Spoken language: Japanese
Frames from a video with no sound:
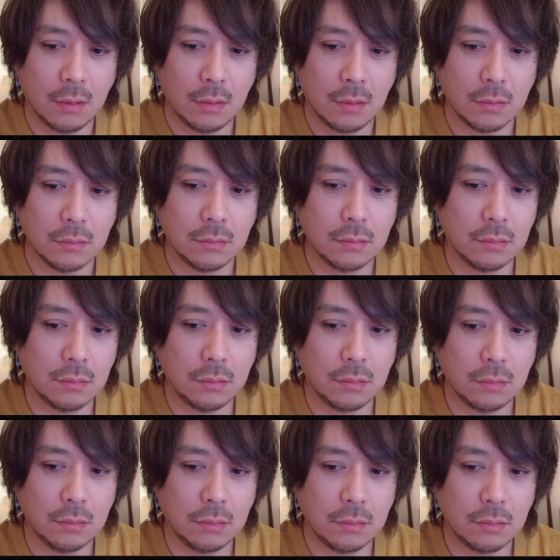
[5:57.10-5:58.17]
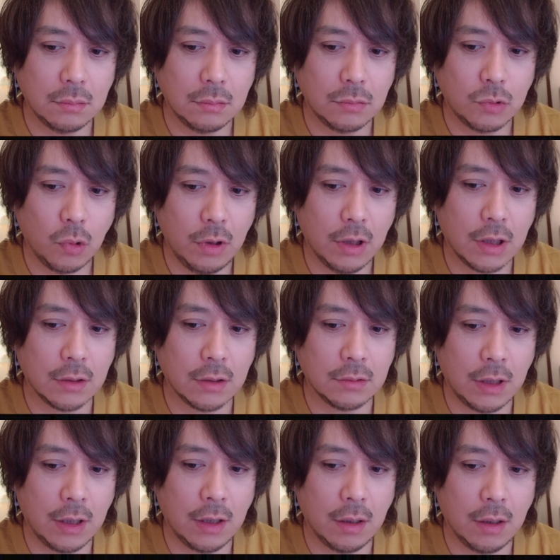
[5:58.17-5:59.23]
うん、とにかく
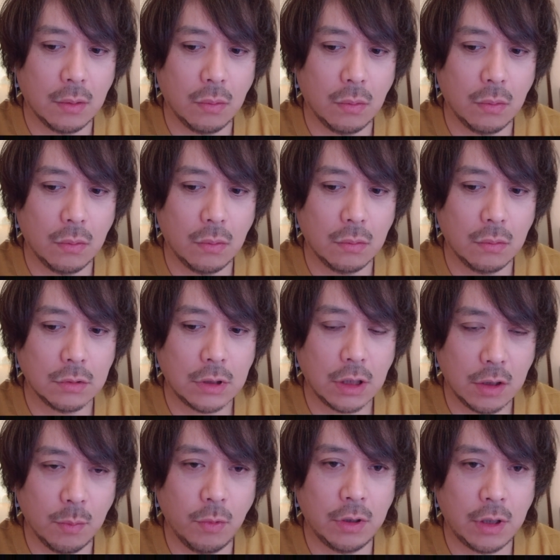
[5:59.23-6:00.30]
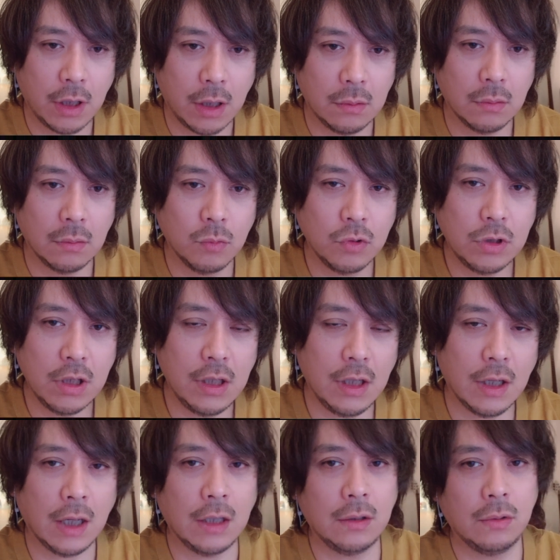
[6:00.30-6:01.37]
ね、こう、さっきも言ったけど、無理
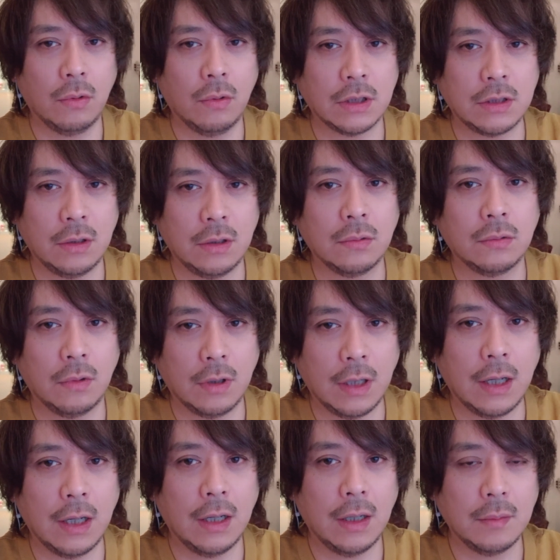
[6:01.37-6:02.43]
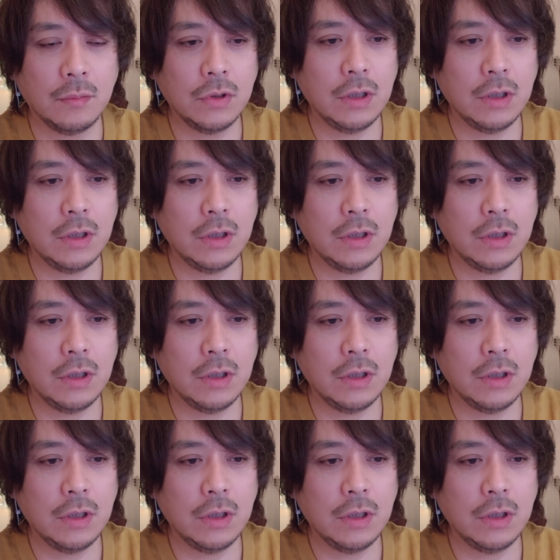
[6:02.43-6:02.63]
に感動させようとか、無理